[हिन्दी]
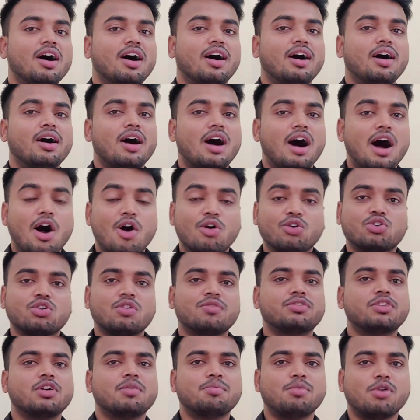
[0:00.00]
आउट ऑफ
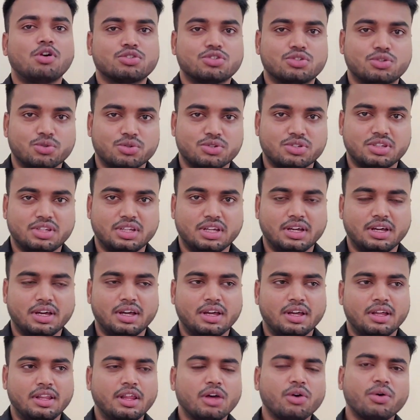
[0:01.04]
द बॉक्स सोचते हैं
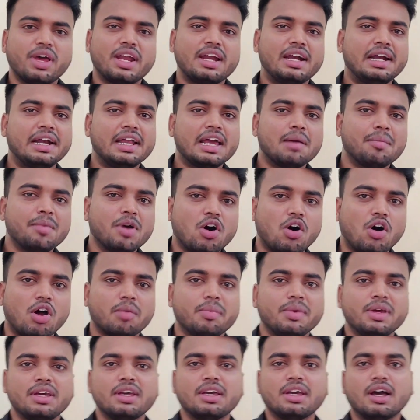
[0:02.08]
देखो यार इंडिया में और
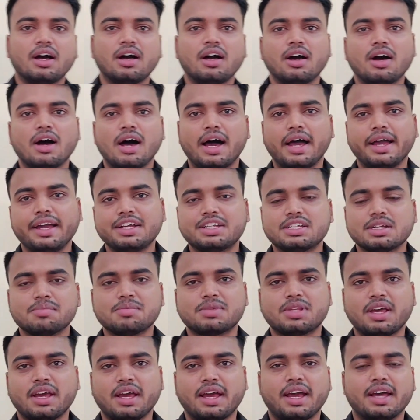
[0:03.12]
भी आई एच
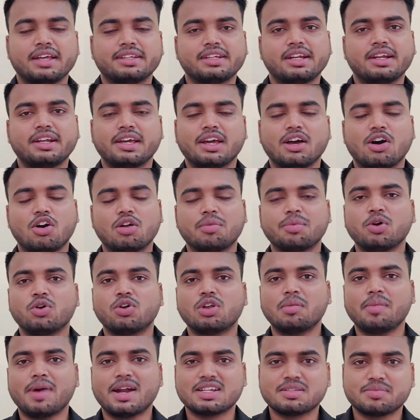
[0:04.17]
हैं ऐसा नहीं है और भी
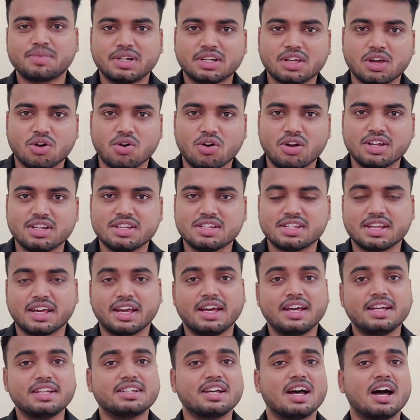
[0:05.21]
होटल मैनेजमेंट के कॉलेज
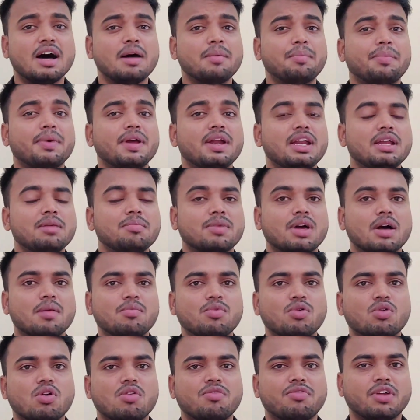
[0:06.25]
हैं जहाँ पे लिम का
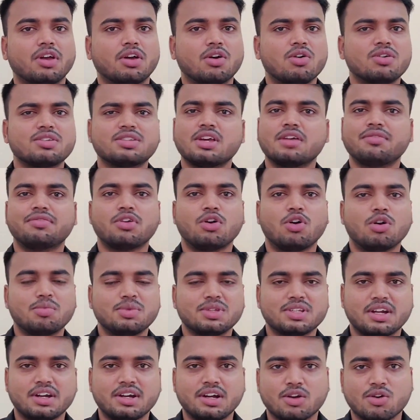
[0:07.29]
बुक ऑफ रिकॉर्ड्स या फिर और भी
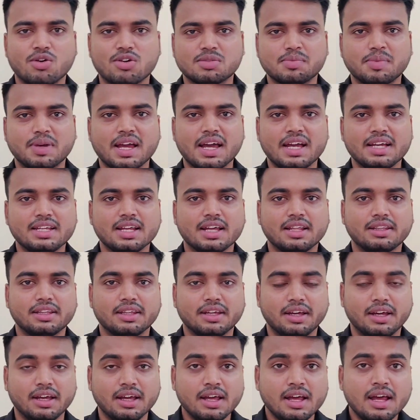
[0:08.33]
सारे रिकॉर्ड्स बनाए जाते
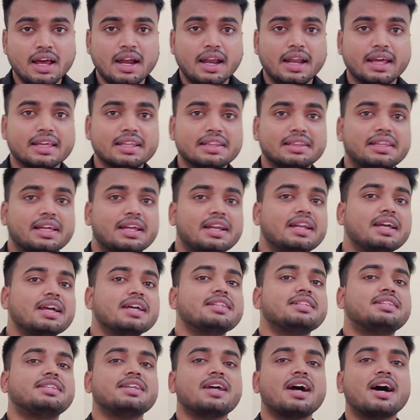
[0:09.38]
हैं लेकिन दिल्ली
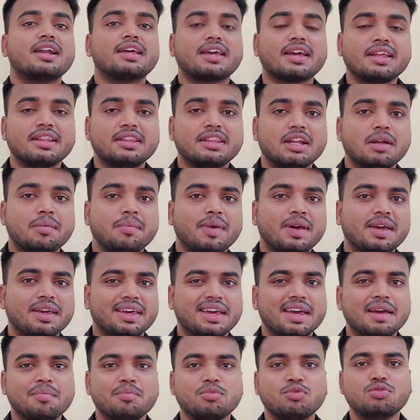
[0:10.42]
एनसीआर के अंदर में
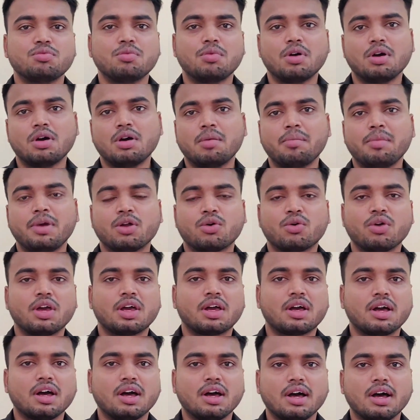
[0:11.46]
ये मेरे को
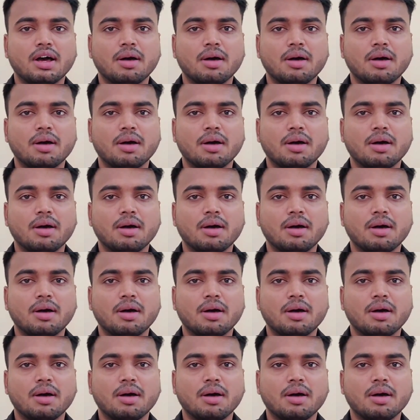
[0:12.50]
एक